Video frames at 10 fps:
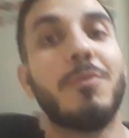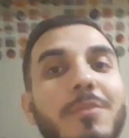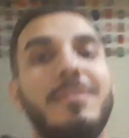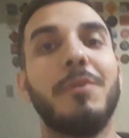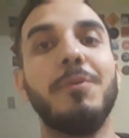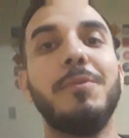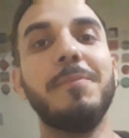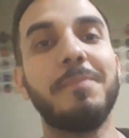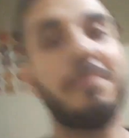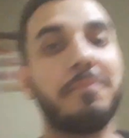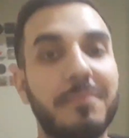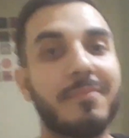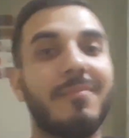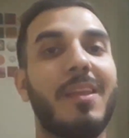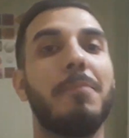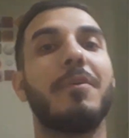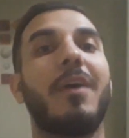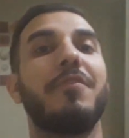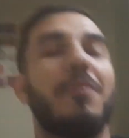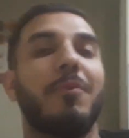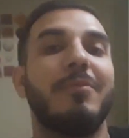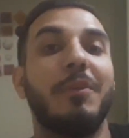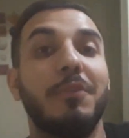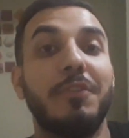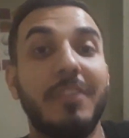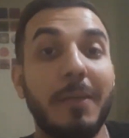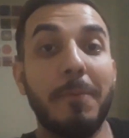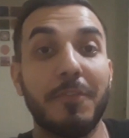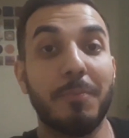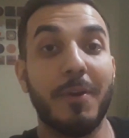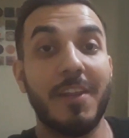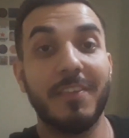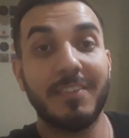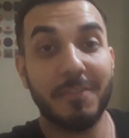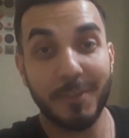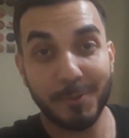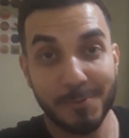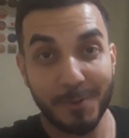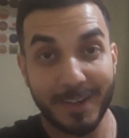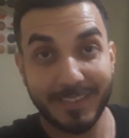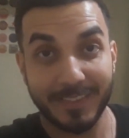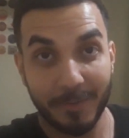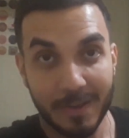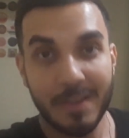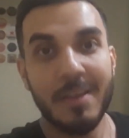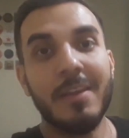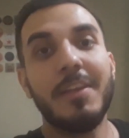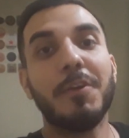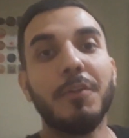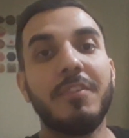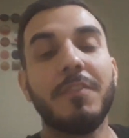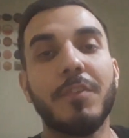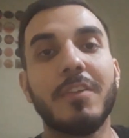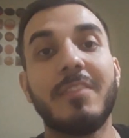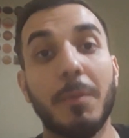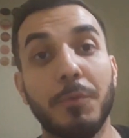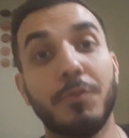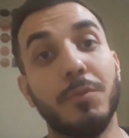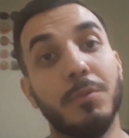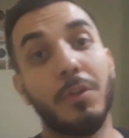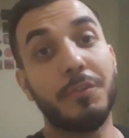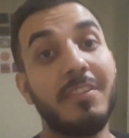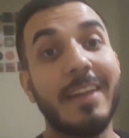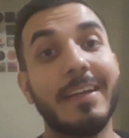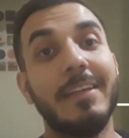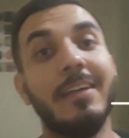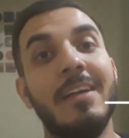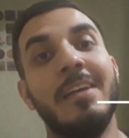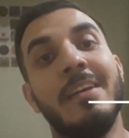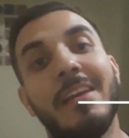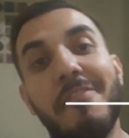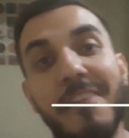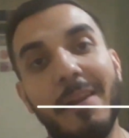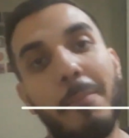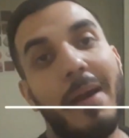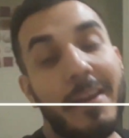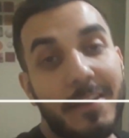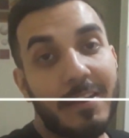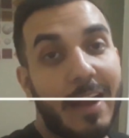conteúdo, por causa é um conteúdo simples, porém vai ser feito com coração. Inclusive, nós temos o nosso Instagram, que é Felabike